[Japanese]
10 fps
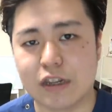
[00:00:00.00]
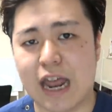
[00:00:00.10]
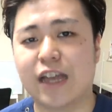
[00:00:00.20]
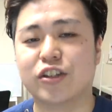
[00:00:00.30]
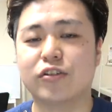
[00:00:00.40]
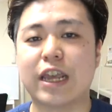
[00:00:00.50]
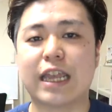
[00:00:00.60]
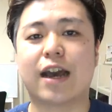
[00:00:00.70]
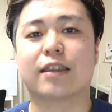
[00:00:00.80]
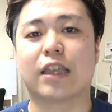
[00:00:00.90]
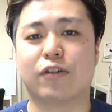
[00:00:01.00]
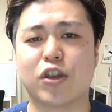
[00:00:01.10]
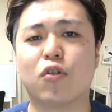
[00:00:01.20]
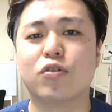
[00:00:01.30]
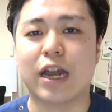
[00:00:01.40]
何十年痛かったのが
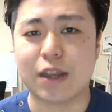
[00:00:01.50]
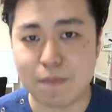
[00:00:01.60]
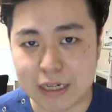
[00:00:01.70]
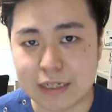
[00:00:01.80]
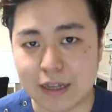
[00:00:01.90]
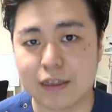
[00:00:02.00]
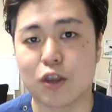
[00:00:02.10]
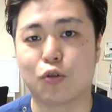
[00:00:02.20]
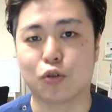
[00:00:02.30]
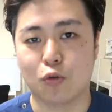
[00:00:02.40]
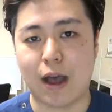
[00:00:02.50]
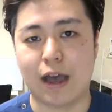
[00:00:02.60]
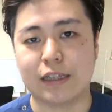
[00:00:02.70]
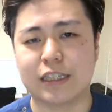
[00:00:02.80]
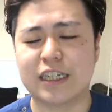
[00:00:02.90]
良くなりましたっていうことは、